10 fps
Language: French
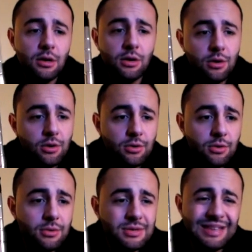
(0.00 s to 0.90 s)
Euh,
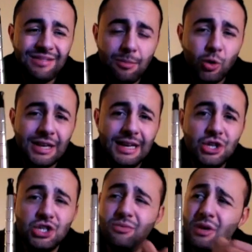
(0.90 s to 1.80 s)
c'est vraiment très
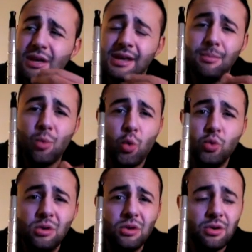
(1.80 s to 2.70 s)
léger, vous voyez, avec
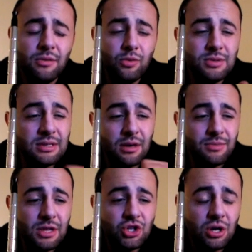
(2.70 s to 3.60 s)
Amroud, vu que c'est
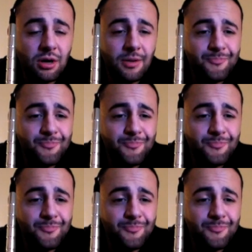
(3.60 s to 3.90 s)
déjà